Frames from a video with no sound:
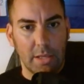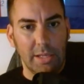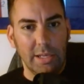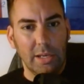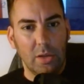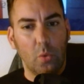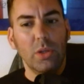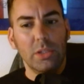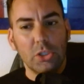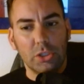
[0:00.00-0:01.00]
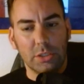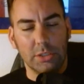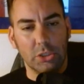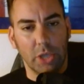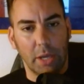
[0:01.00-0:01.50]
il 15 di
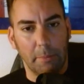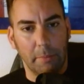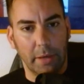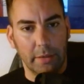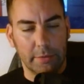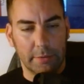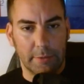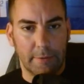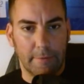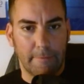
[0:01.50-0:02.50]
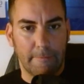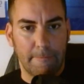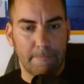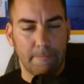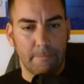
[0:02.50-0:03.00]
dicembre
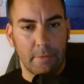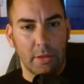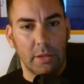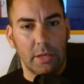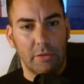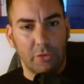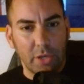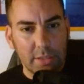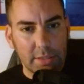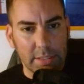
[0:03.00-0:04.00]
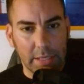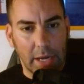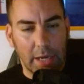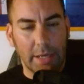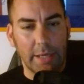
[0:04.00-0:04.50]
la
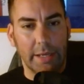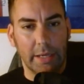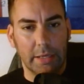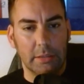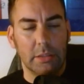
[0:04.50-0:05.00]
Fiorentina è